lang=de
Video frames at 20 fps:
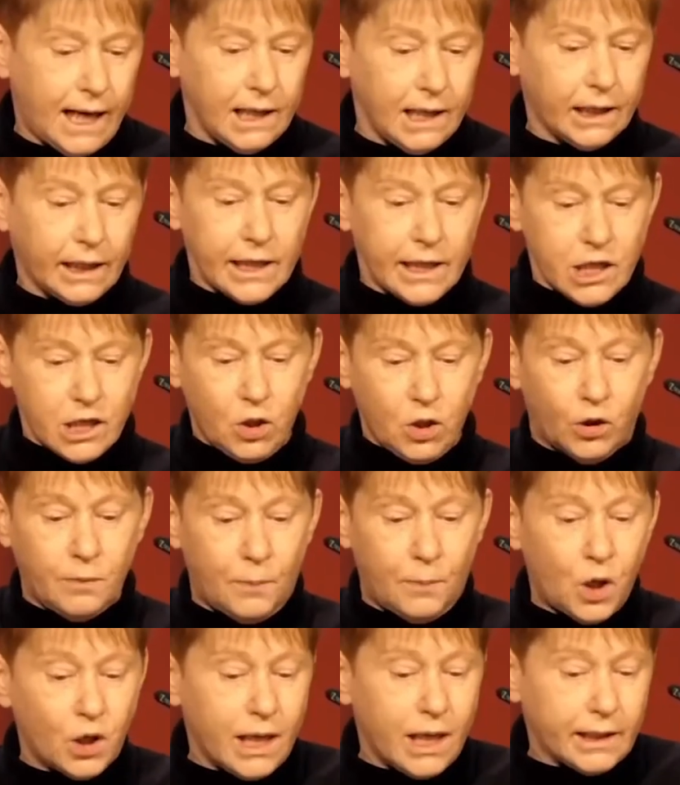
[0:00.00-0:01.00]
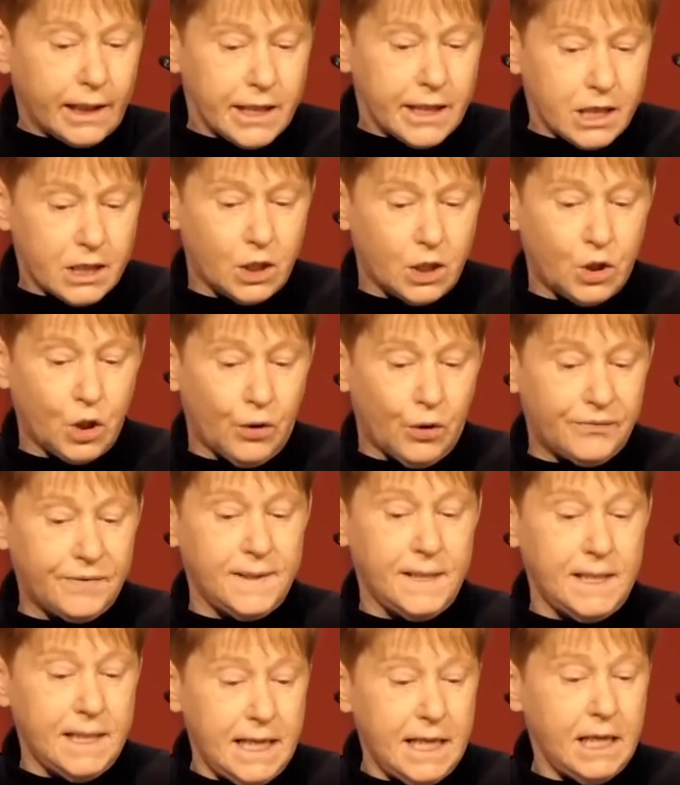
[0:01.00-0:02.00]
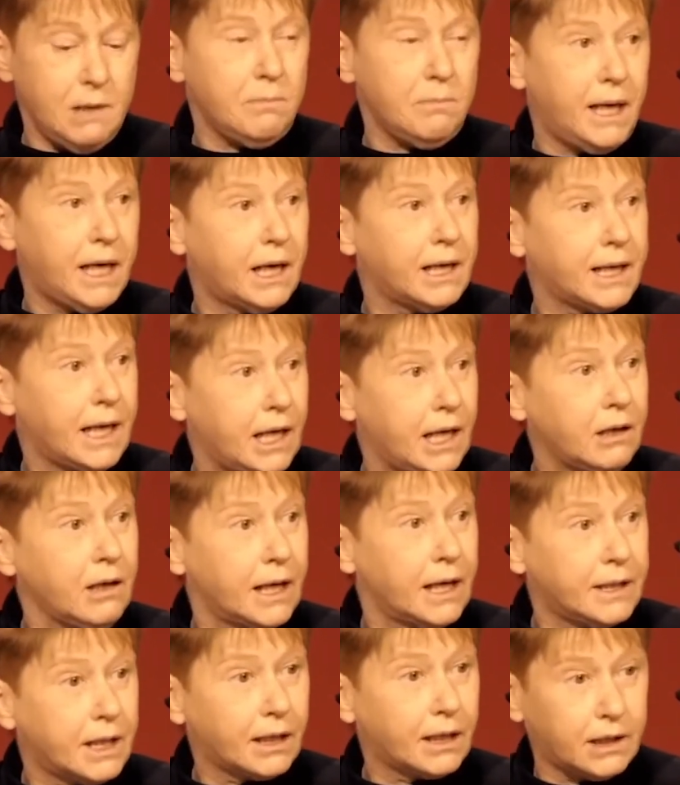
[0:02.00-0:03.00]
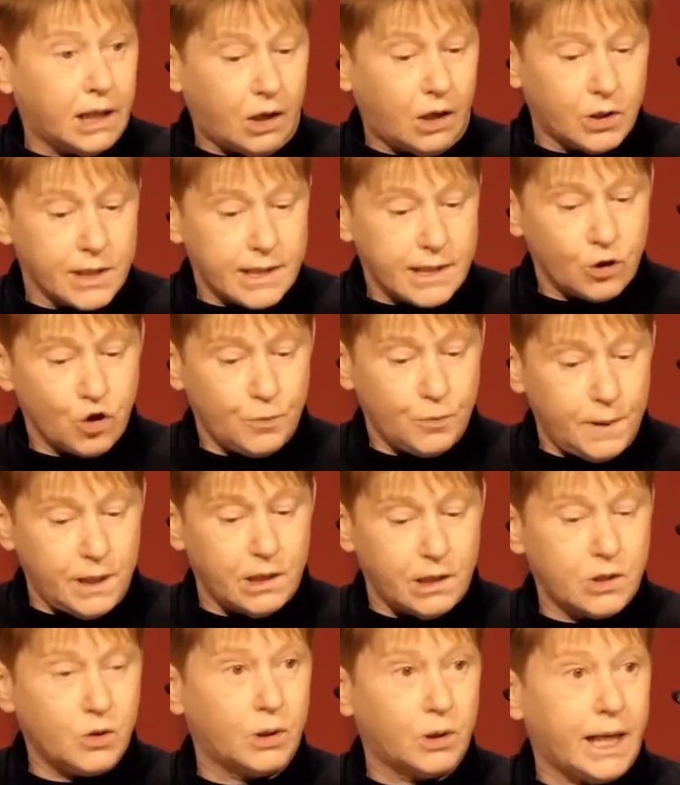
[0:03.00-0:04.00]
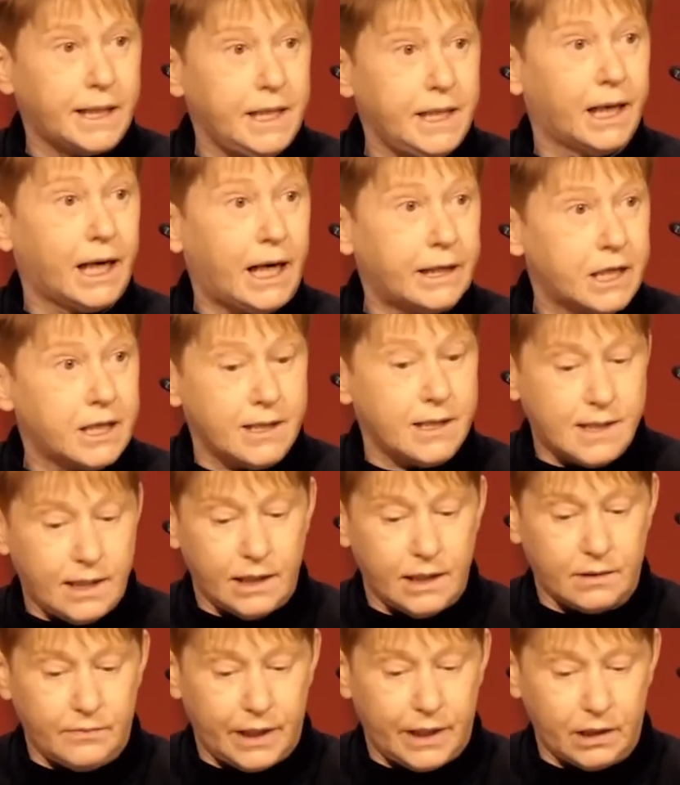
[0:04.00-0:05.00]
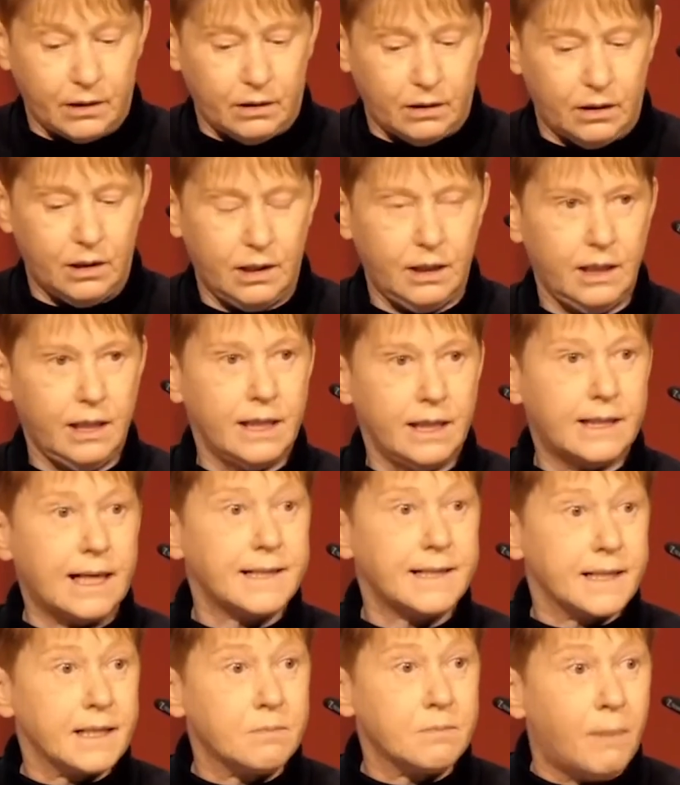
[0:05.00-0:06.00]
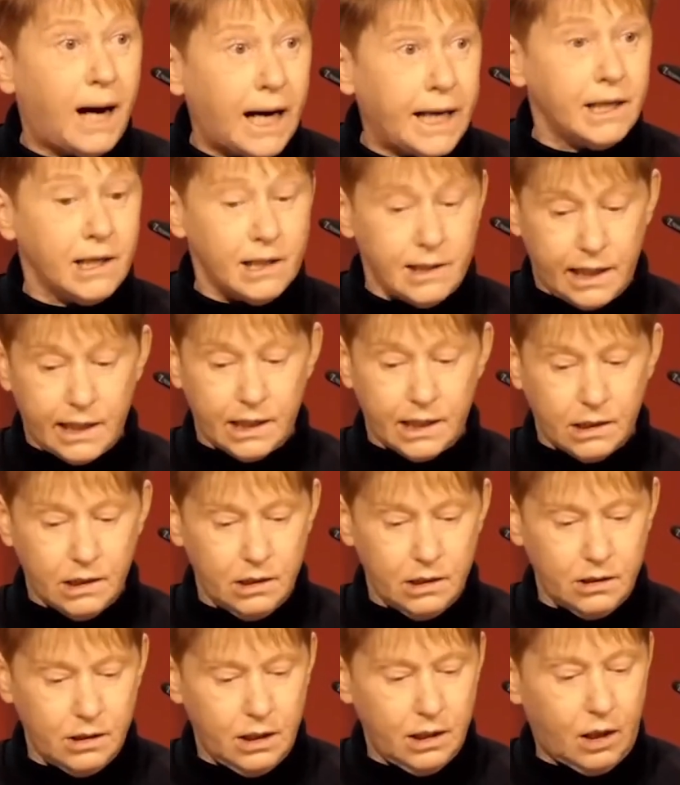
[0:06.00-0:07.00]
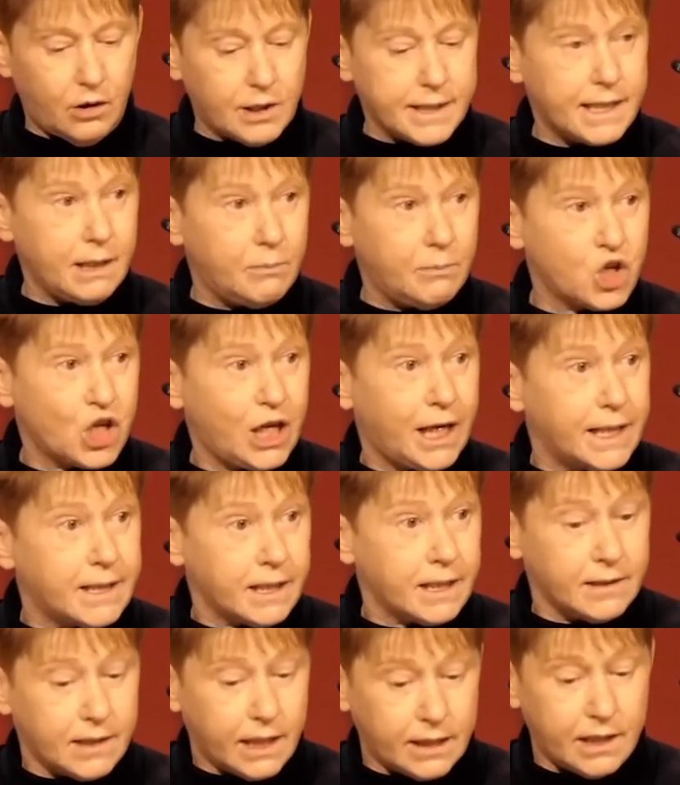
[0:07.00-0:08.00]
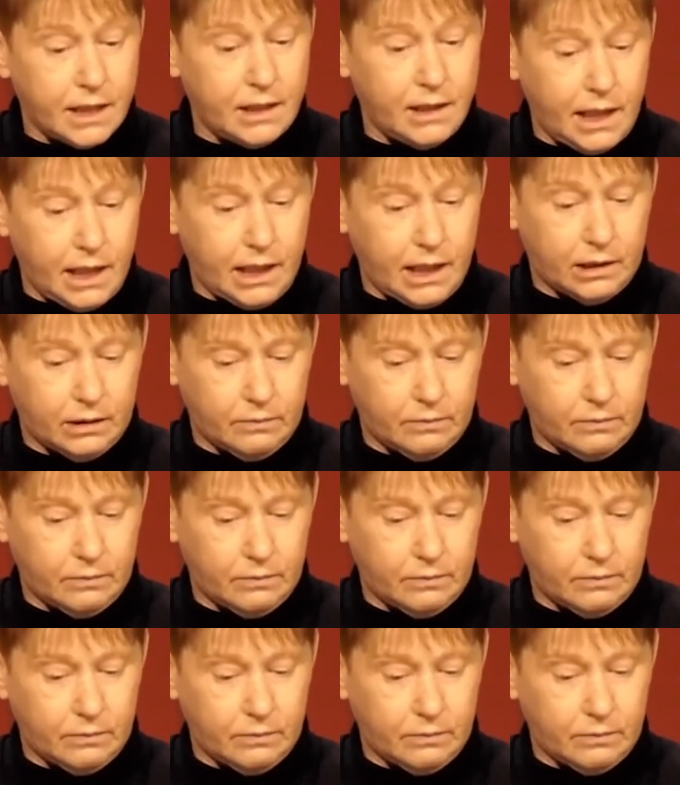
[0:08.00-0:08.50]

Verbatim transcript: Rechte und Bürgerrechte dürfen nie mehr gegeneinander ausgespielt oder hierarchisiert werden. Das ist meine Lehre aus dem Scheitern der DDR.